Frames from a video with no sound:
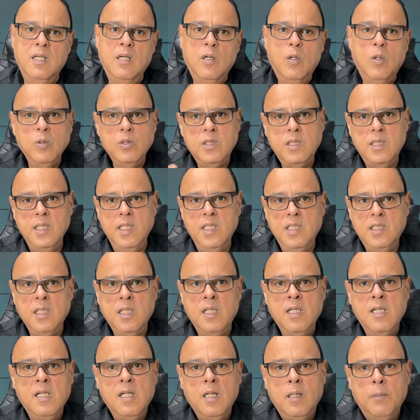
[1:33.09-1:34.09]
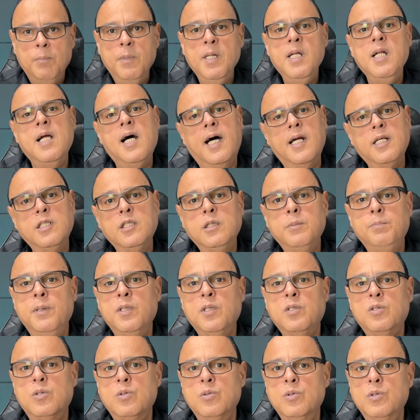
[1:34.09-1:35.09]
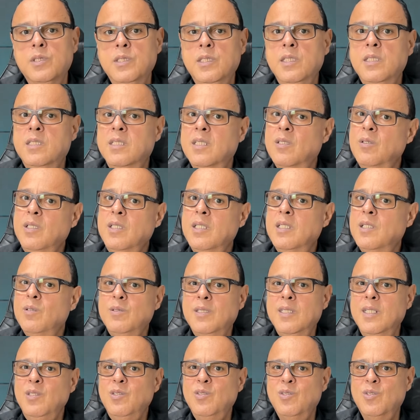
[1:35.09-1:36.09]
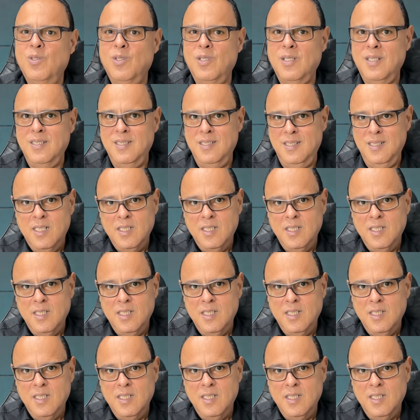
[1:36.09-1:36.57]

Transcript: Ou seja, milhares de pessoas dizendo que não tem sorte.